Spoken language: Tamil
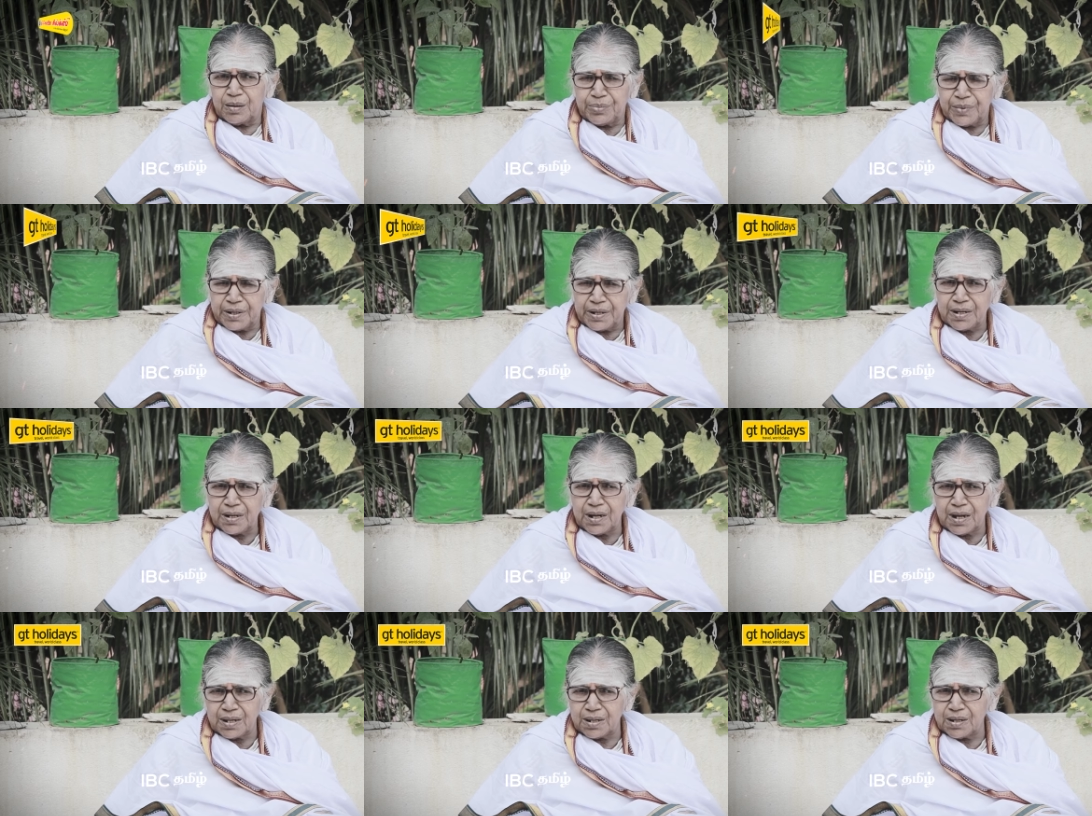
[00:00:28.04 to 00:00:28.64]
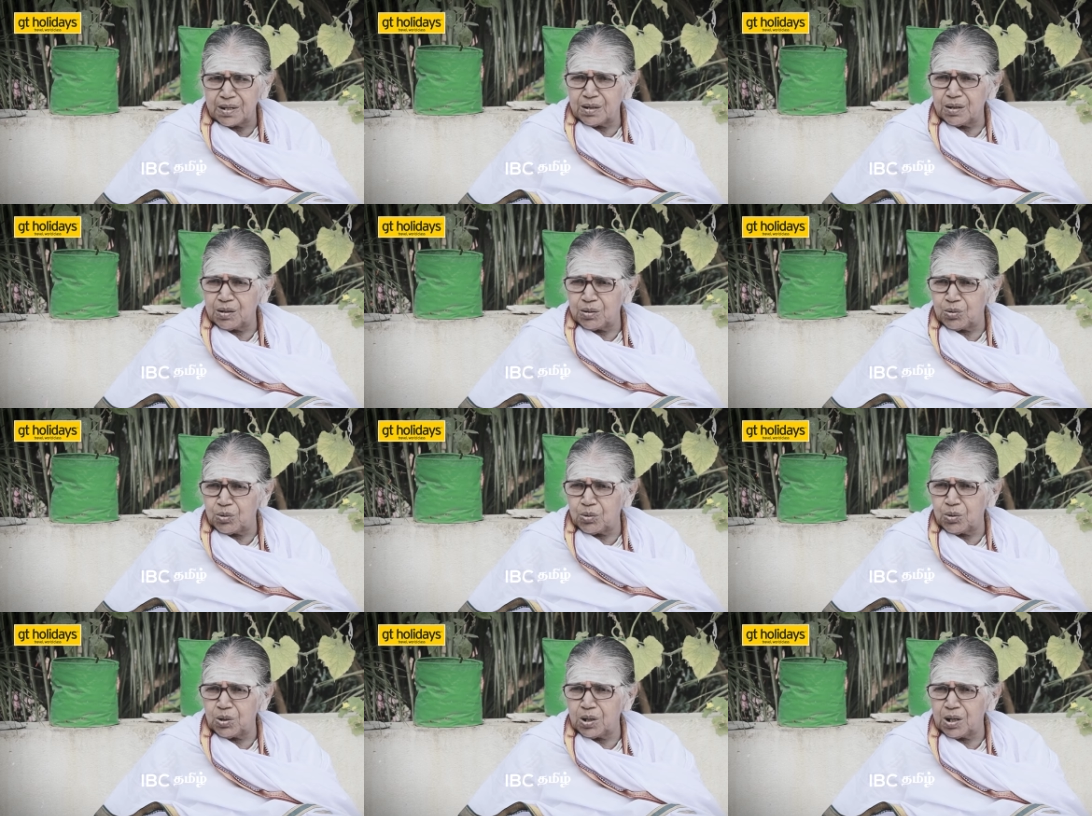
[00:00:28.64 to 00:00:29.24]
அப்படின்னு அந்த
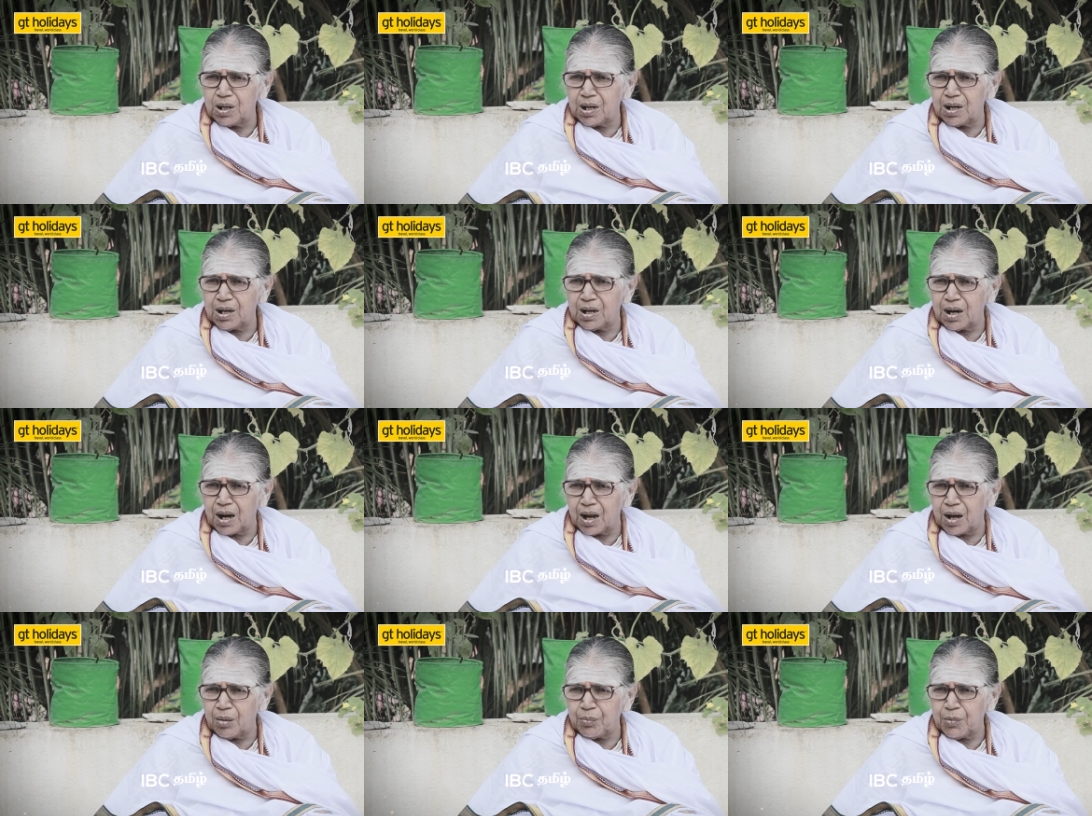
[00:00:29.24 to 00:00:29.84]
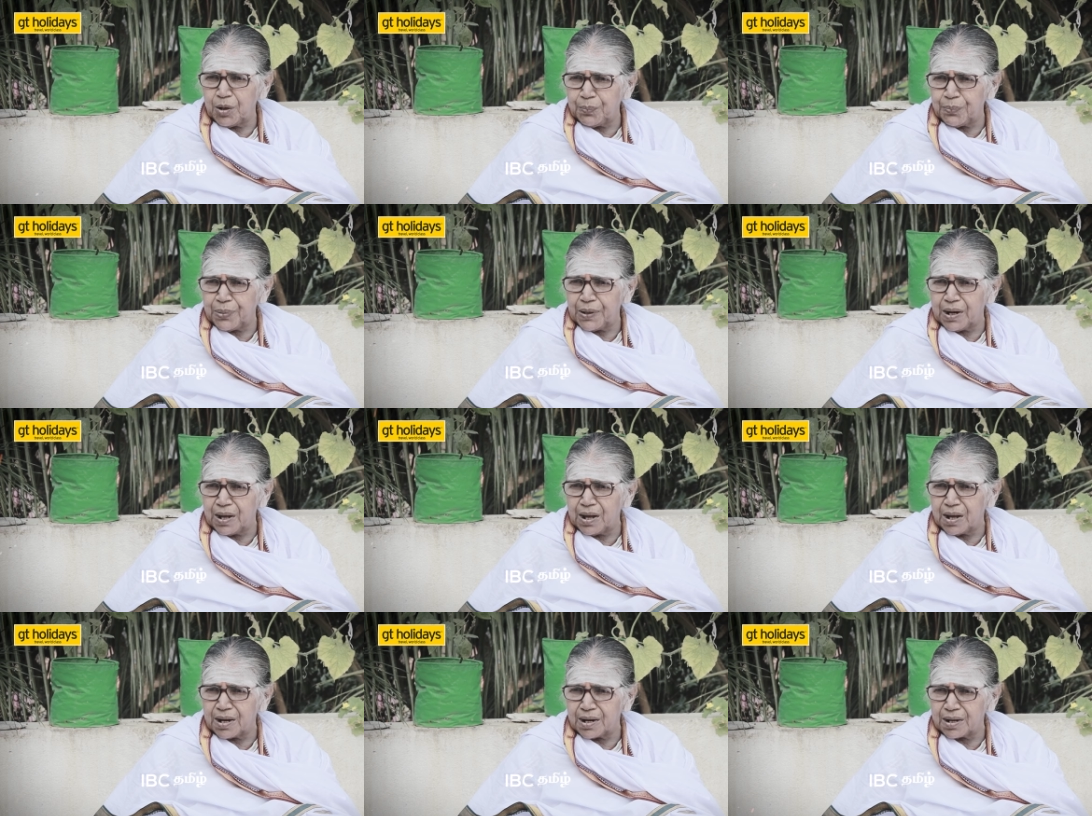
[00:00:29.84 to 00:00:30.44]
கோயில்
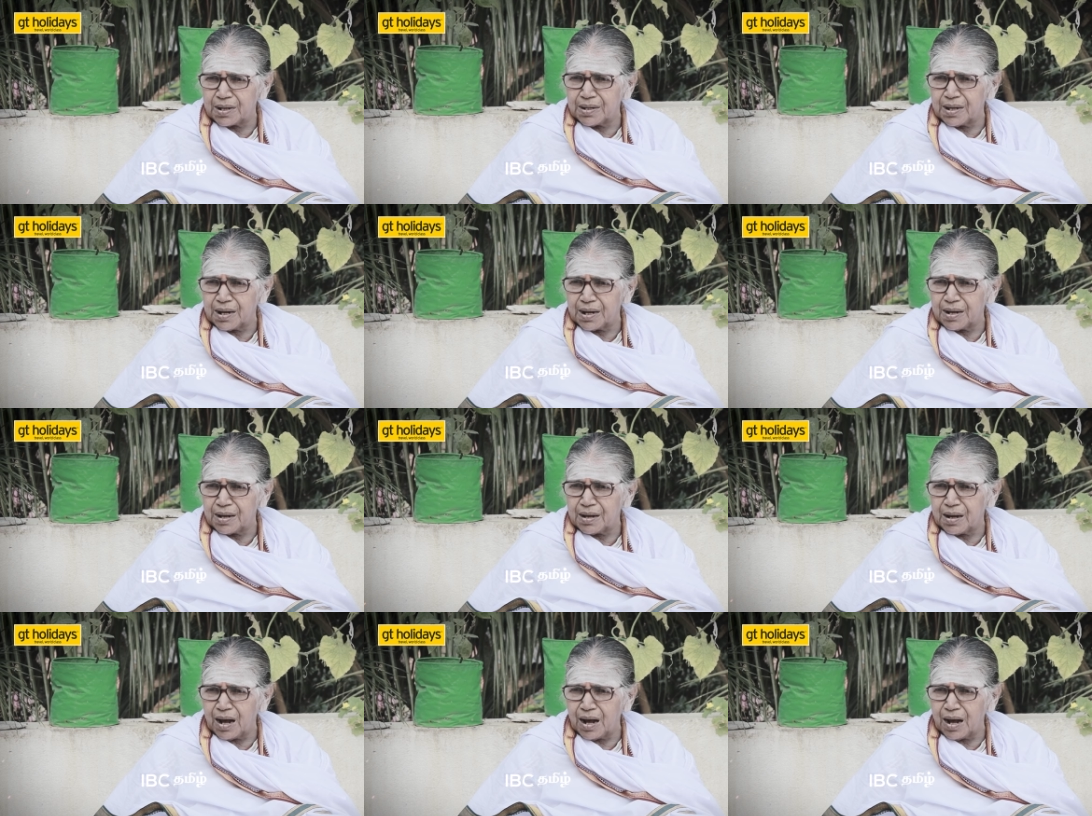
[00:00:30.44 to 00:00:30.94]
அமைப்பில் இருக்குதா